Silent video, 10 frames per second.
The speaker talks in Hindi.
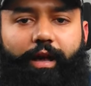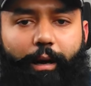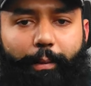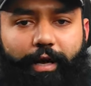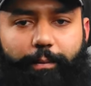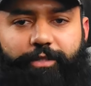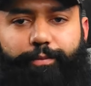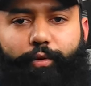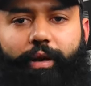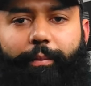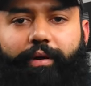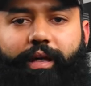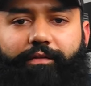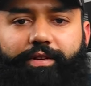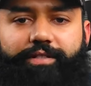हमारे पास प्रोग्रामिंग
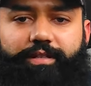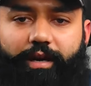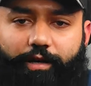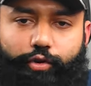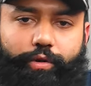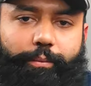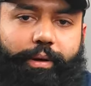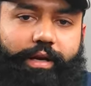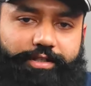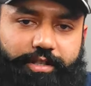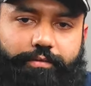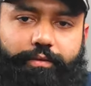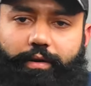लैंग्वेज या तो कंपाइलेशन